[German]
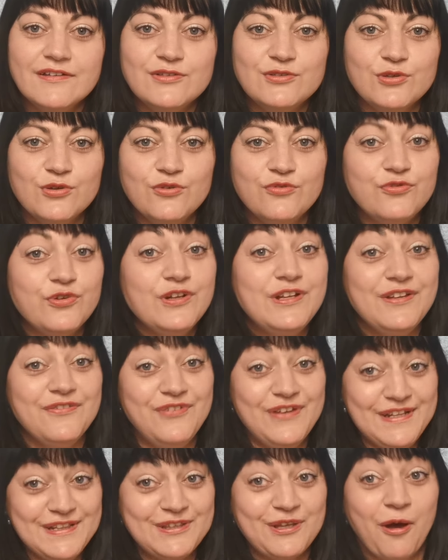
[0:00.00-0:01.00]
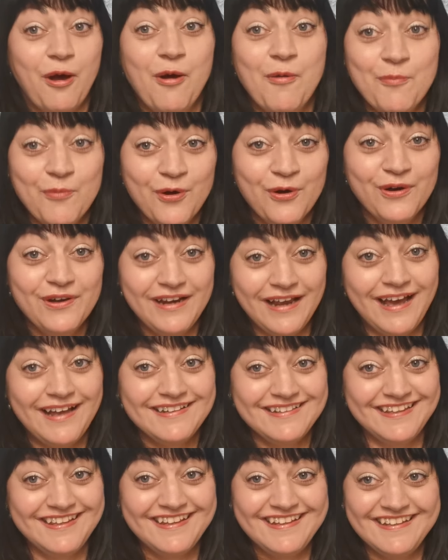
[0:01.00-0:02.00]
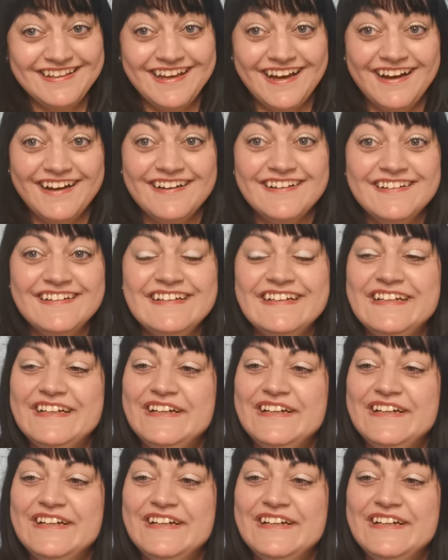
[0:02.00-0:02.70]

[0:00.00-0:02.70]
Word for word: so für die Wintermonate, ja.